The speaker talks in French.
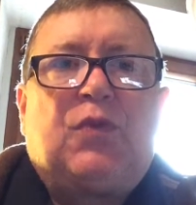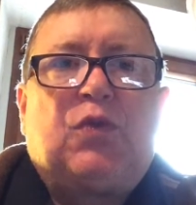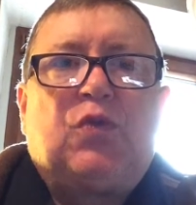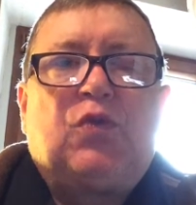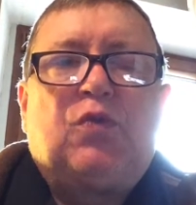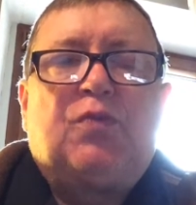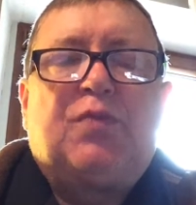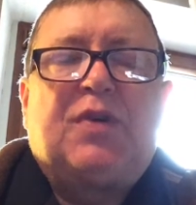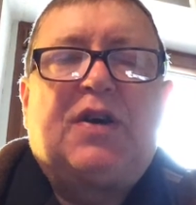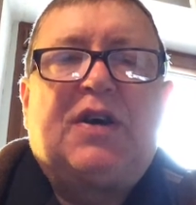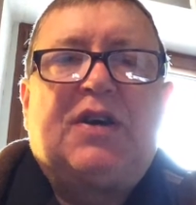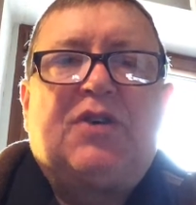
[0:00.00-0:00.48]

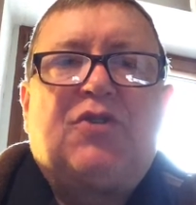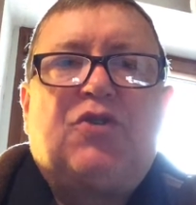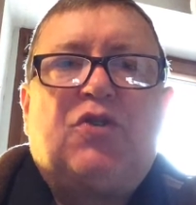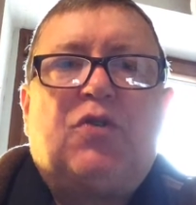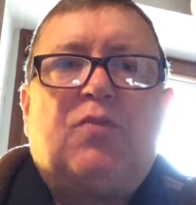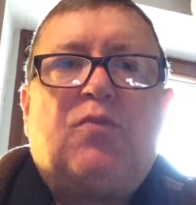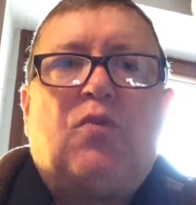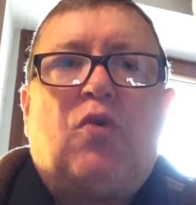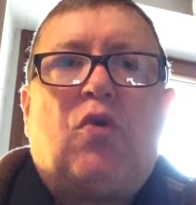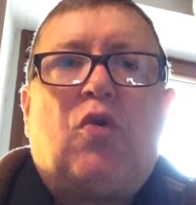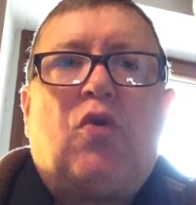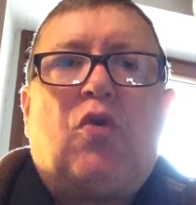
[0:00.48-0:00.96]
tout près de
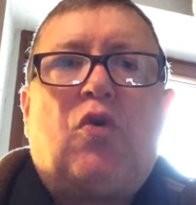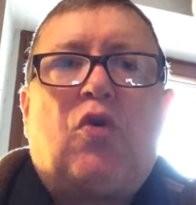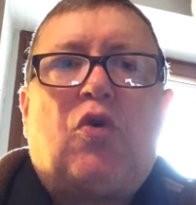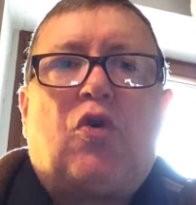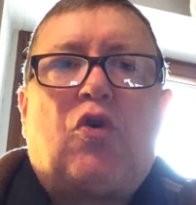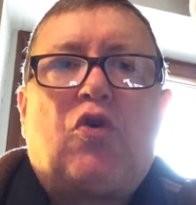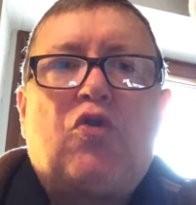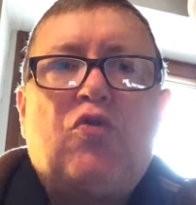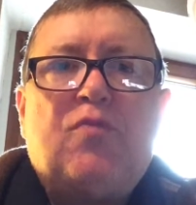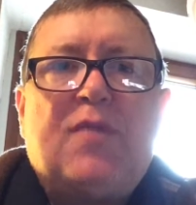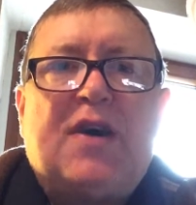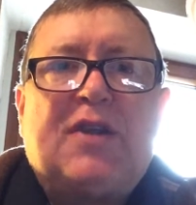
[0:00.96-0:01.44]
mon
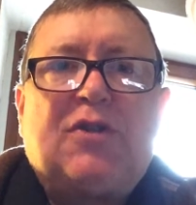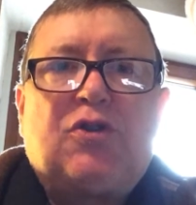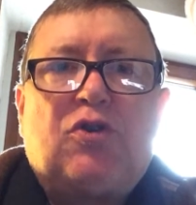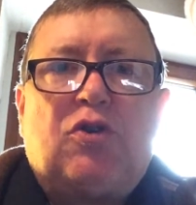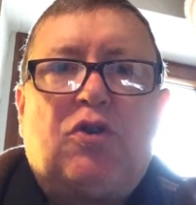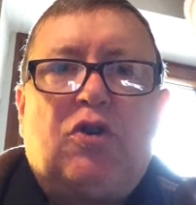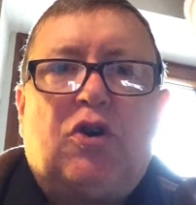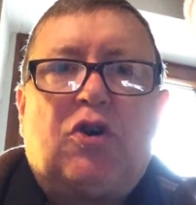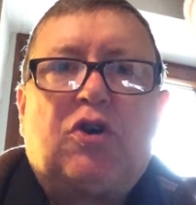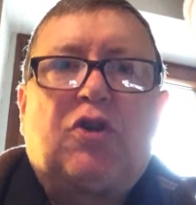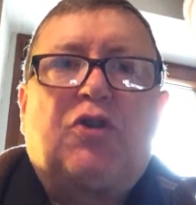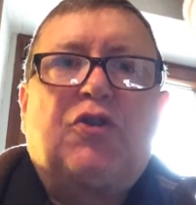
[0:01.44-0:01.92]

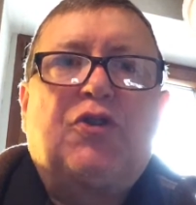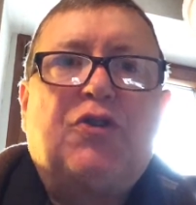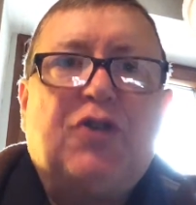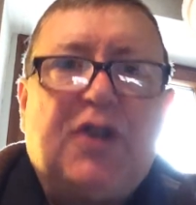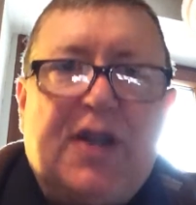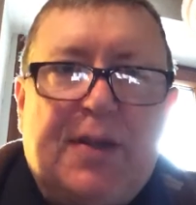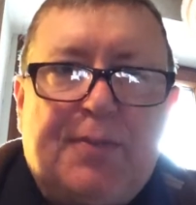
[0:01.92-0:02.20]
rhumatologue de